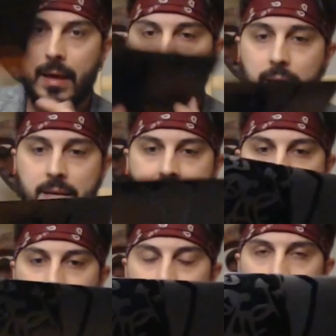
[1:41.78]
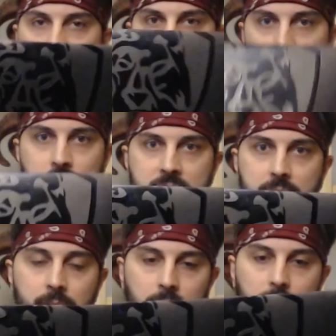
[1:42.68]
Et c'est donc
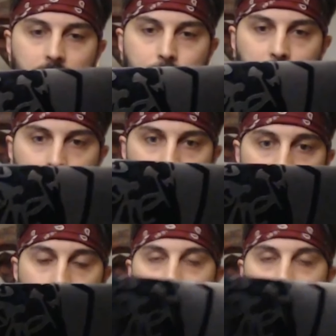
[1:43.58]
ceci qui est apparu devant.